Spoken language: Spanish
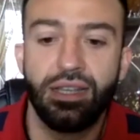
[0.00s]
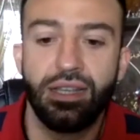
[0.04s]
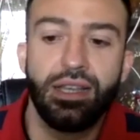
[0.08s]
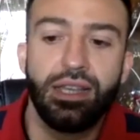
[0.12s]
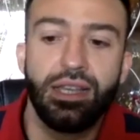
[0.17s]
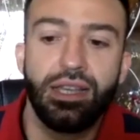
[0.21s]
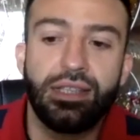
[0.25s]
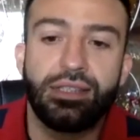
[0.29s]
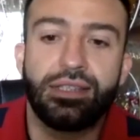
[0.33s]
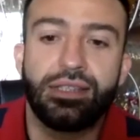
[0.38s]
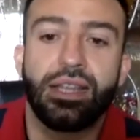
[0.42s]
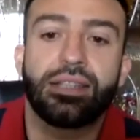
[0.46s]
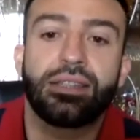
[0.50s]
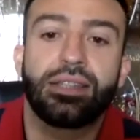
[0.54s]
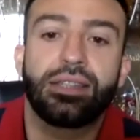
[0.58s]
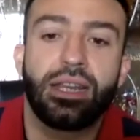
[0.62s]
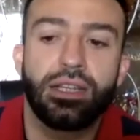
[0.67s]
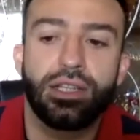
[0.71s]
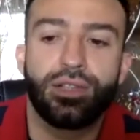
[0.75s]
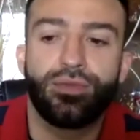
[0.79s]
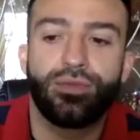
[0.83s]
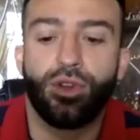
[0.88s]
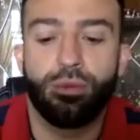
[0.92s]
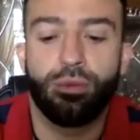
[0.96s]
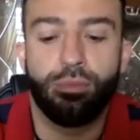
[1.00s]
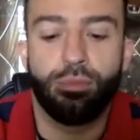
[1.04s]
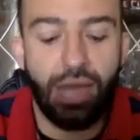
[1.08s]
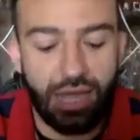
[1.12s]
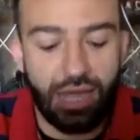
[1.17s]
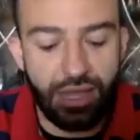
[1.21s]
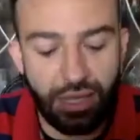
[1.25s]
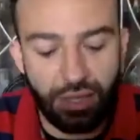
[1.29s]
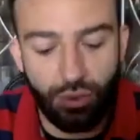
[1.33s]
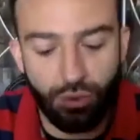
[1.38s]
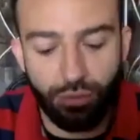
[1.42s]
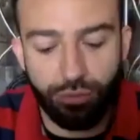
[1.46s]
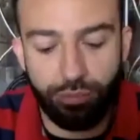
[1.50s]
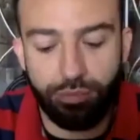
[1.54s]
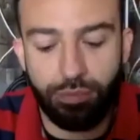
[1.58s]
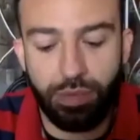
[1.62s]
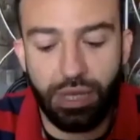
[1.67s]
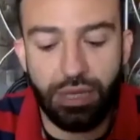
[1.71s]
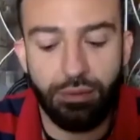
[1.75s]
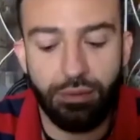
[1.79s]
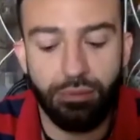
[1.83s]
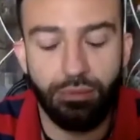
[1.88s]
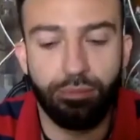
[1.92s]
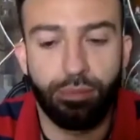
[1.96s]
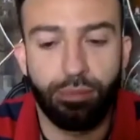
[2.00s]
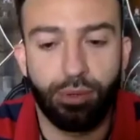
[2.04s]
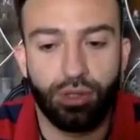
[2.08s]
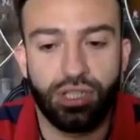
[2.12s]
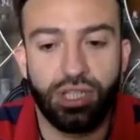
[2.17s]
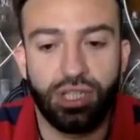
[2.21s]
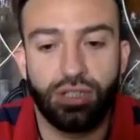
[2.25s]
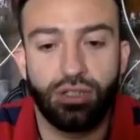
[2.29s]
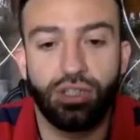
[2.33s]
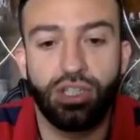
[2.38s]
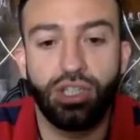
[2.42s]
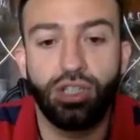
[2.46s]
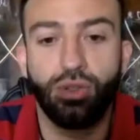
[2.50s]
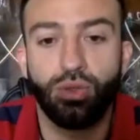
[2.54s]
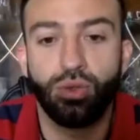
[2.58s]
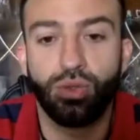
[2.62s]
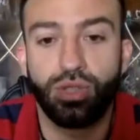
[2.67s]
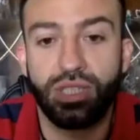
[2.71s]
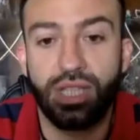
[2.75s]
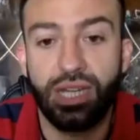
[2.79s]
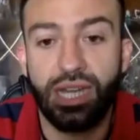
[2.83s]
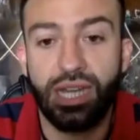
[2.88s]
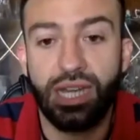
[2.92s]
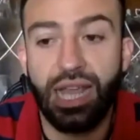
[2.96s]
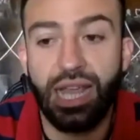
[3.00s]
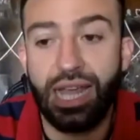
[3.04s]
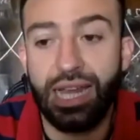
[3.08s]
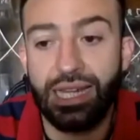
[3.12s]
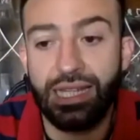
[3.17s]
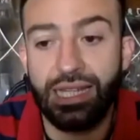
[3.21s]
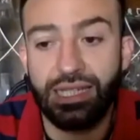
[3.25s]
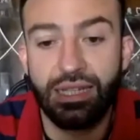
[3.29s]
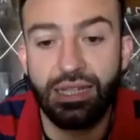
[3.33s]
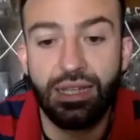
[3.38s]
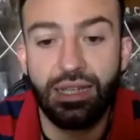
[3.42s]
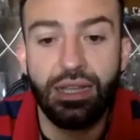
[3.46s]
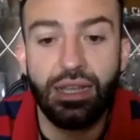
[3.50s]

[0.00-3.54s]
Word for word: y ser transformada en, en procesos industriales